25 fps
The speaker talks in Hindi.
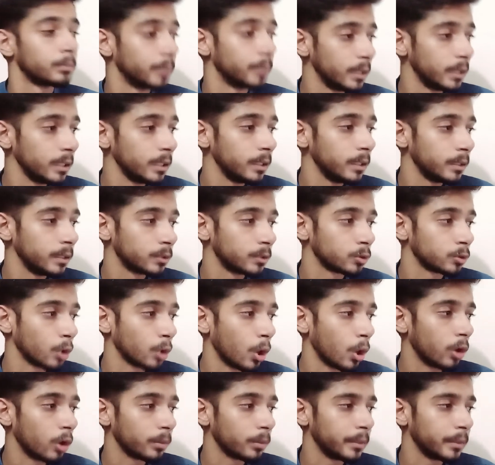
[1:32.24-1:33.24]
भी
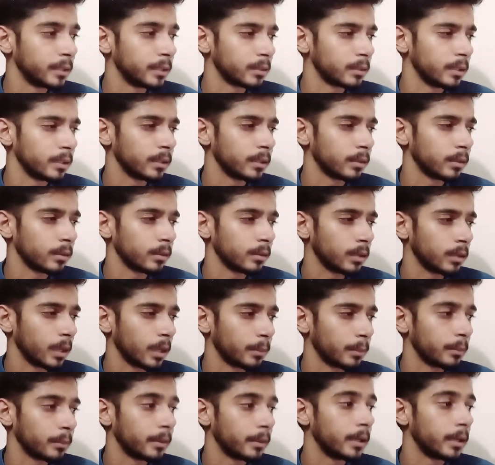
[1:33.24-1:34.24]
स्कॉड में इतनी
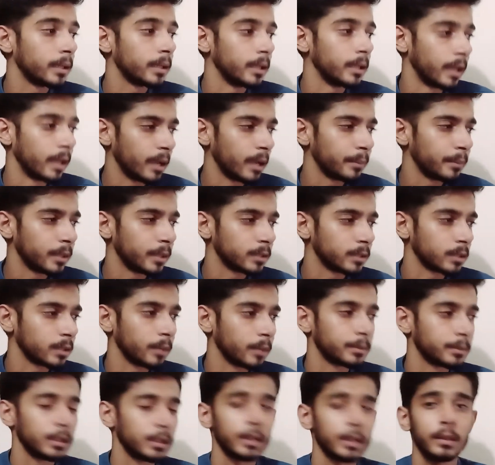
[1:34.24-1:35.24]
कैपेबिलिटी है मेरे
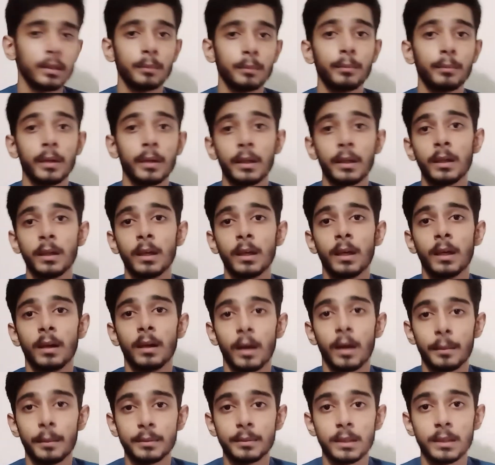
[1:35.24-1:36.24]
हिसाब से कि ये बड़े
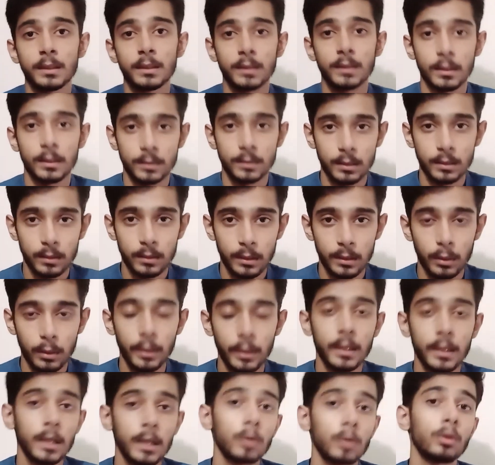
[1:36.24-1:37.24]
अपसेट्स कर सकती है
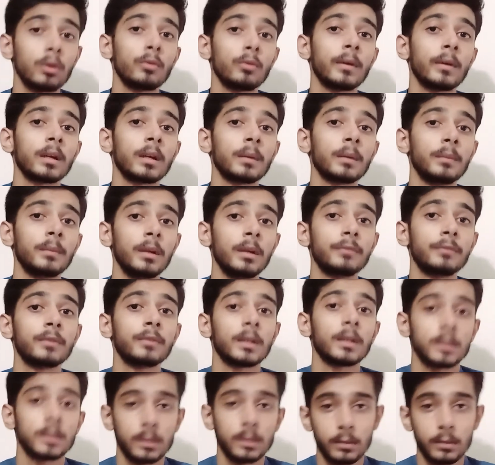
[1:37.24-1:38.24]
और ये टी ट्वेंटी वर्ल्ड कप
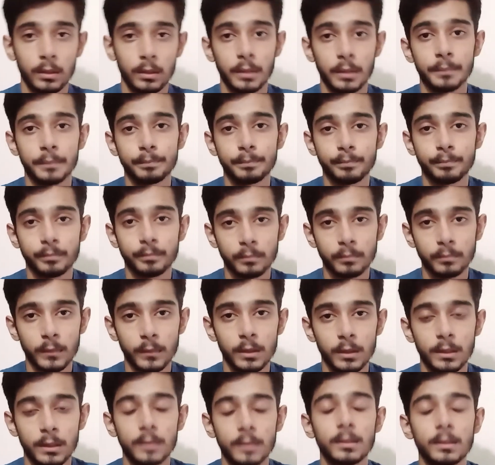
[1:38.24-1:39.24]
लिफ्ट कर सकती
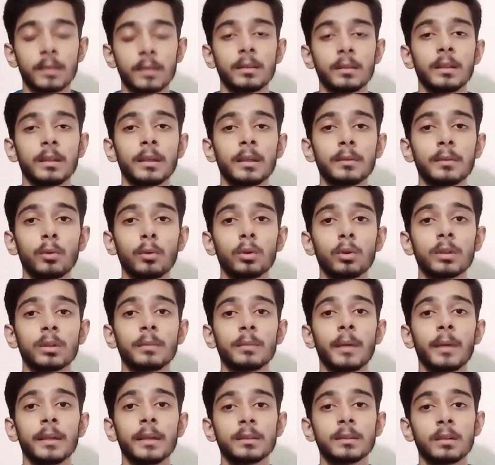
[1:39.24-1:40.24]
है जीत सकती है दो
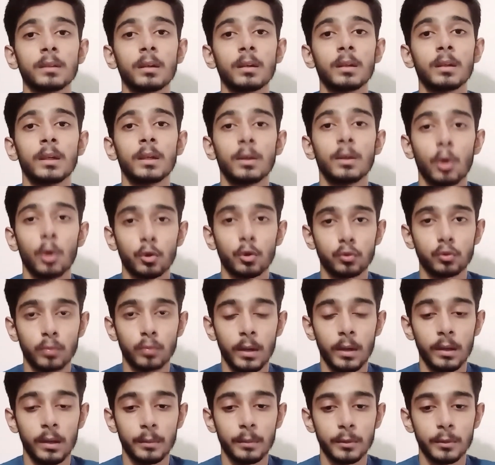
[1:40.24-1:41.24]
हज़ार बाईस का
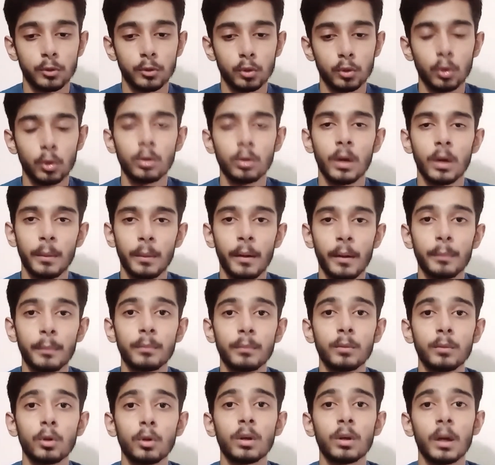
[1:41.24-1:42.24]
ऑस्ट्रेलिया में सो so, अब
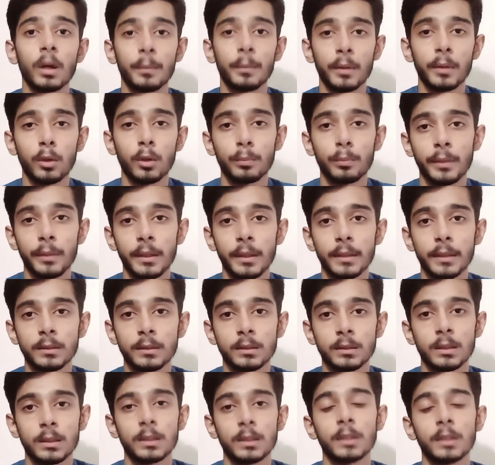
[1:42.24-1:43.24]
आप लोग अपने
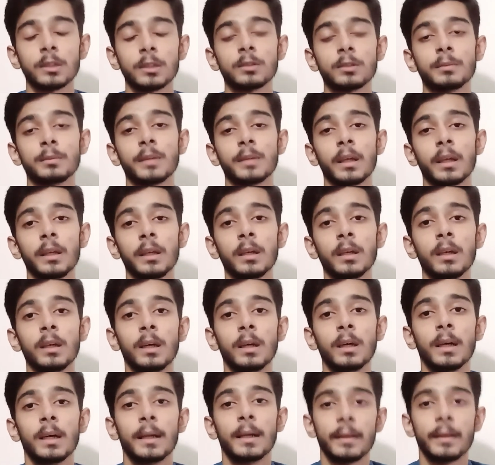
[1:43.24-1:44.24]
ओपिनियंस सजेशंस बताइए
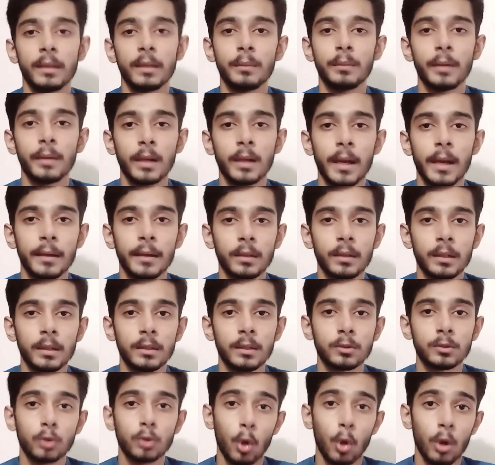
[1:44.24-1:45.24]
टीम इंग्लैंड
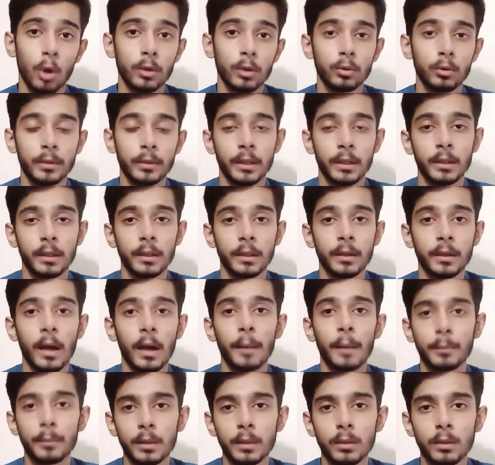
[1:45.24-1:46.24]
के स्क्वाड को देख के कि
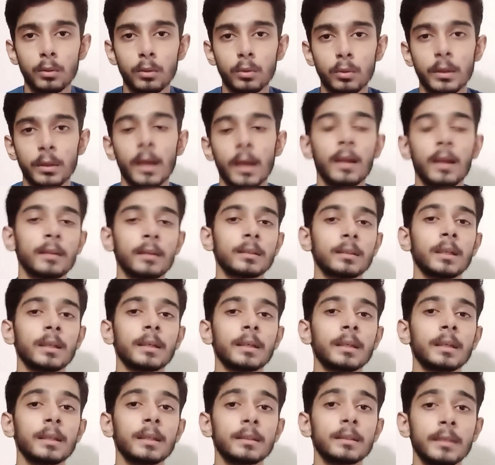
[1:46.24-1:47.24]
आपको क्या लगता
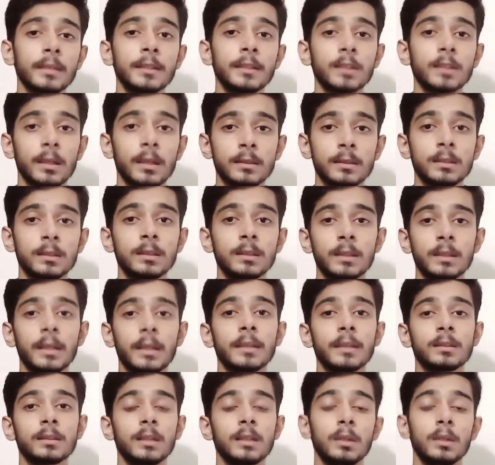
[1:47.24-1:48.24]
है कि कितनी चांसेस
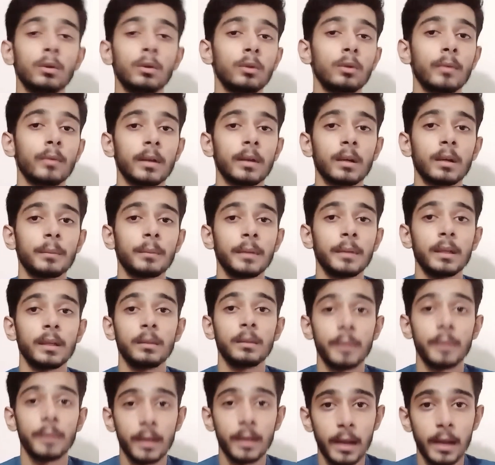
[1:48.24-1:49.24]
हैं इस टी ट्वेंटी वर्ल्ड कप में टीम